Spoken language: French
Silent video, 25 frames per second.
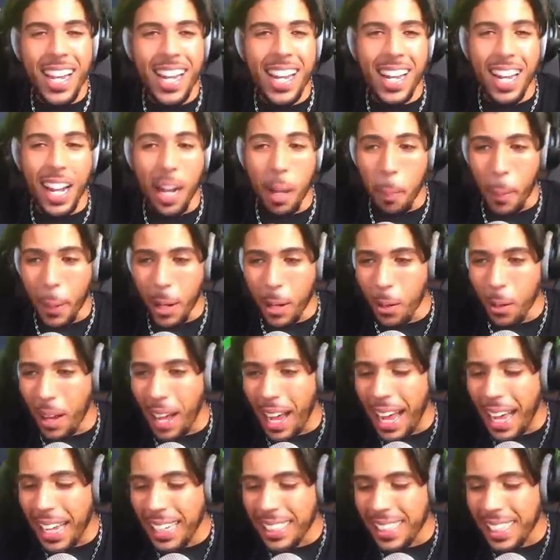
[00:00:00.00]
il a un prénom
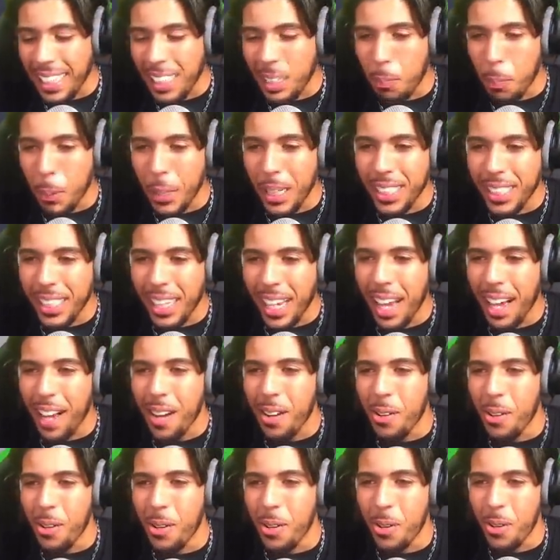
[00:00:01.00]
assez spécial,
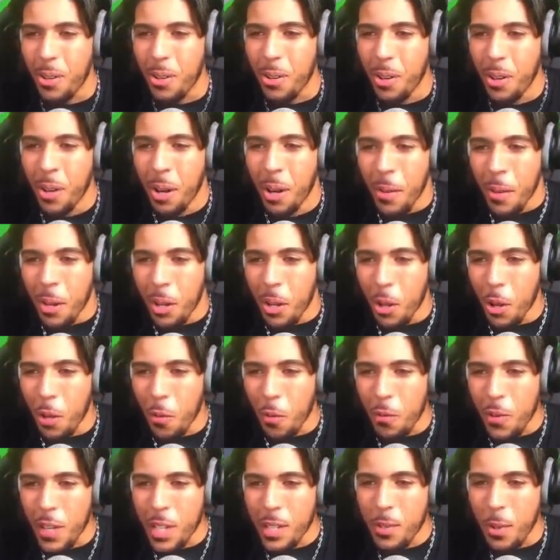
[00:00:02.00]
le, le
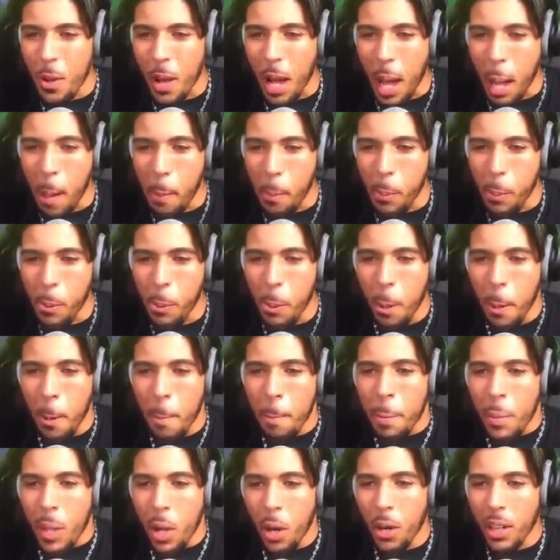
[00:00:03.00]
fils de Apu.
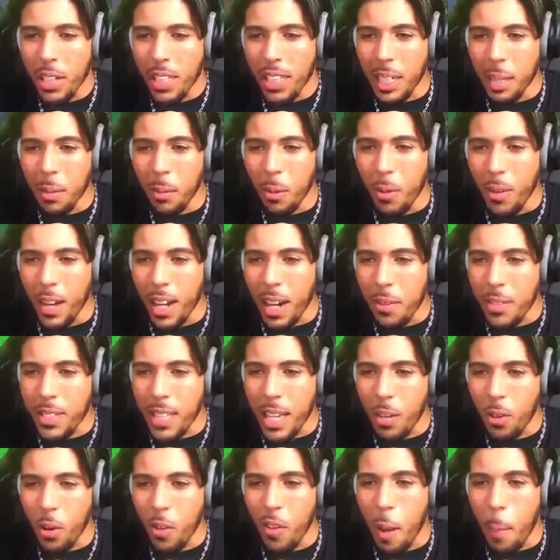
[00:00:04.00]
Ok, bon voilà, vous
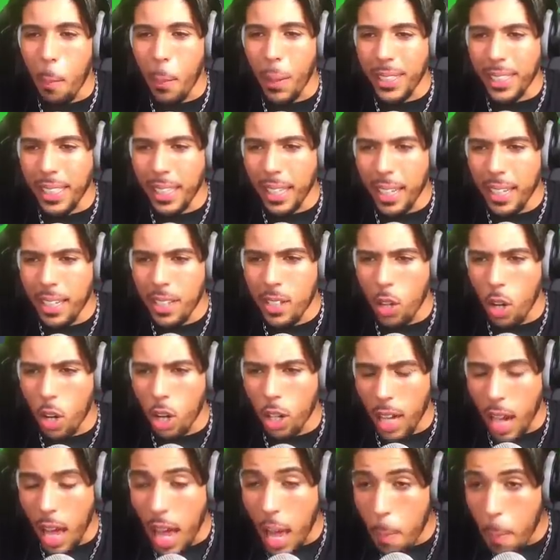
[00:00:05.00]
savez quoi, on va pas s'attarder sur
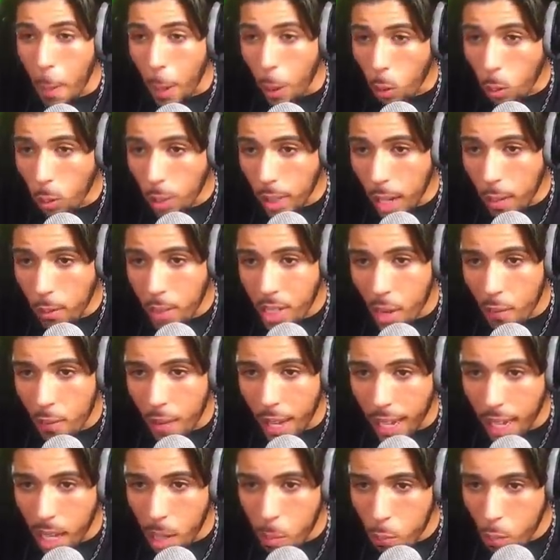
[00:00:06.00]
leur cas. Eh, par contre, là, vous
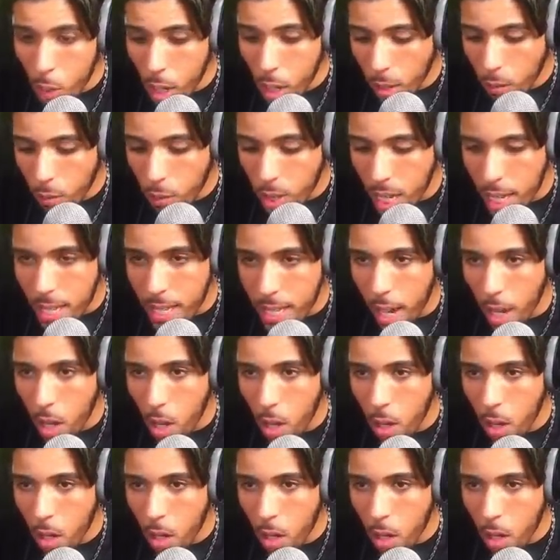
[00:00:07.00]
avez rien build, vous êtes sérieux